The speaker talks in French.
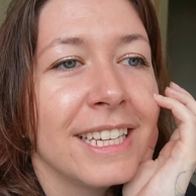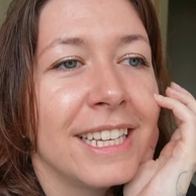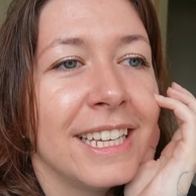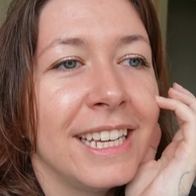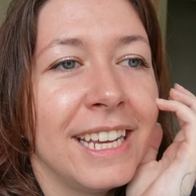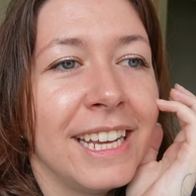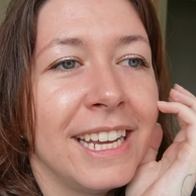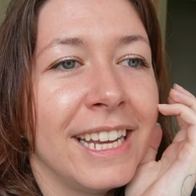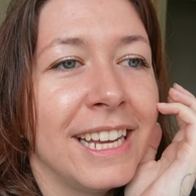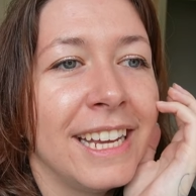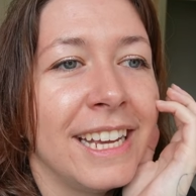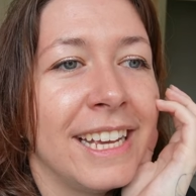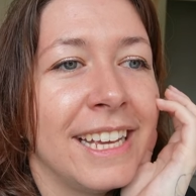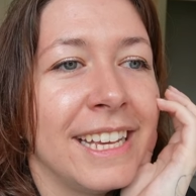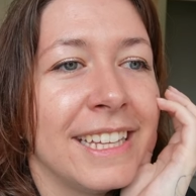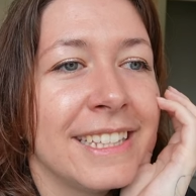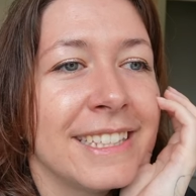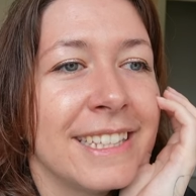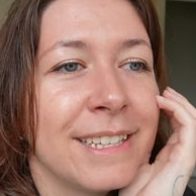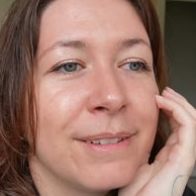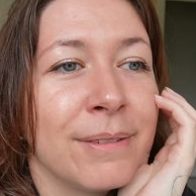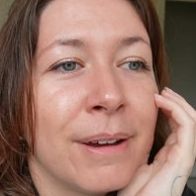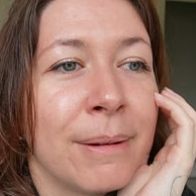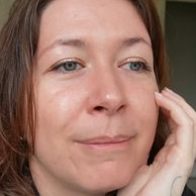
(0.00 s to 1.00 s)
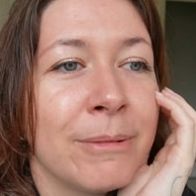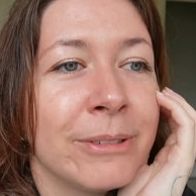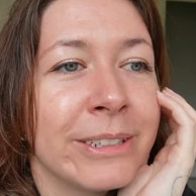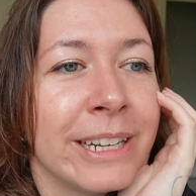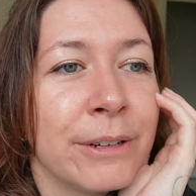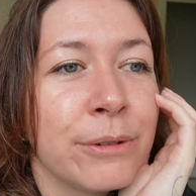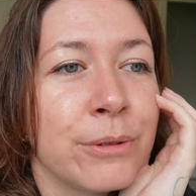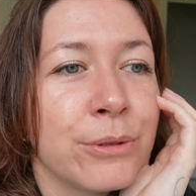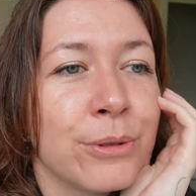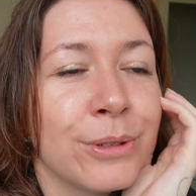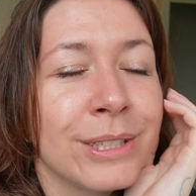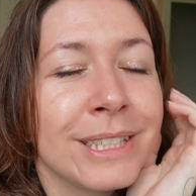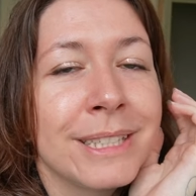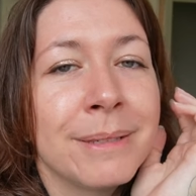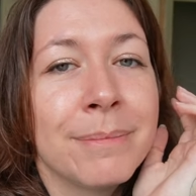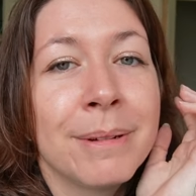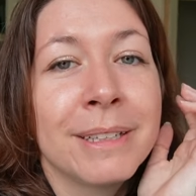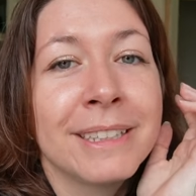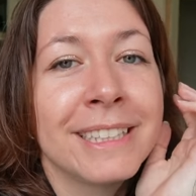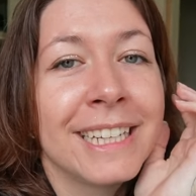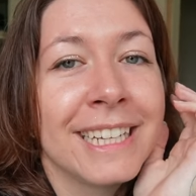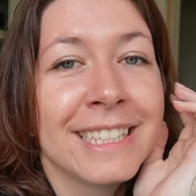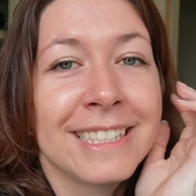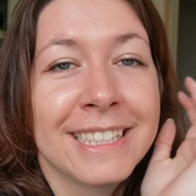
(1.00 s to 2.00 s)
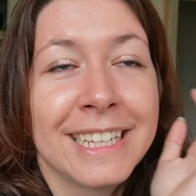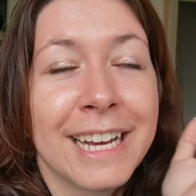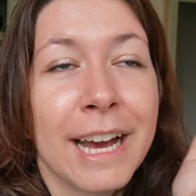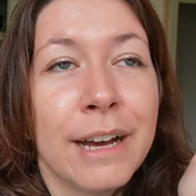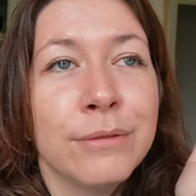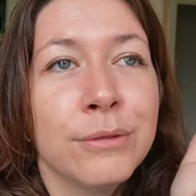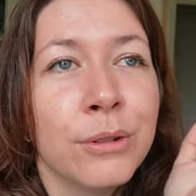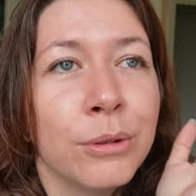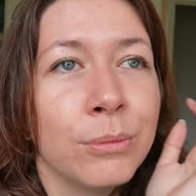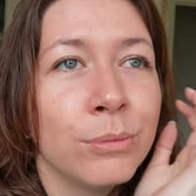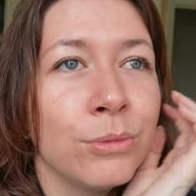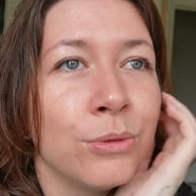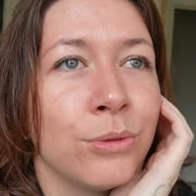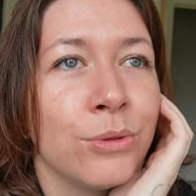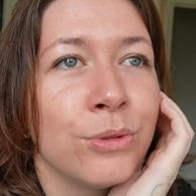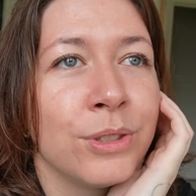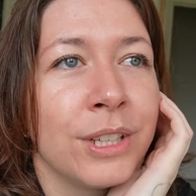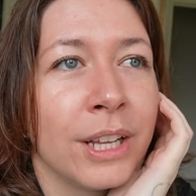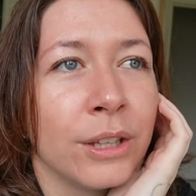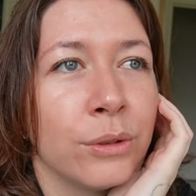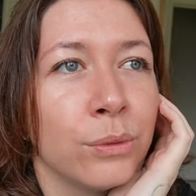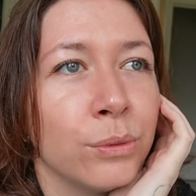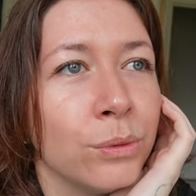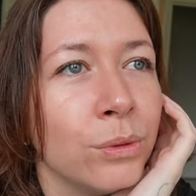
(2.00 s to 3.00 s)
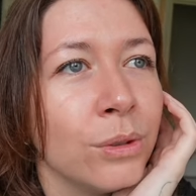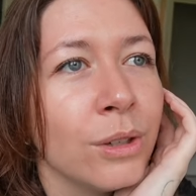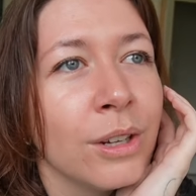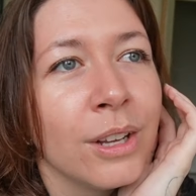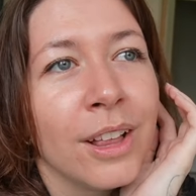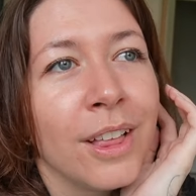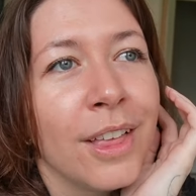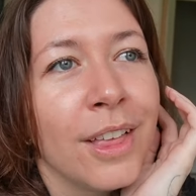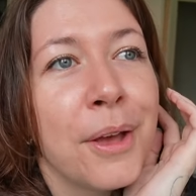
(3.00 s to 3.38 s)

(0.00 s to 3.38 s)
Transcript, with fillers: Et c'est vraiment quelque chose qui m'intéressait grave dans le monde du tatou.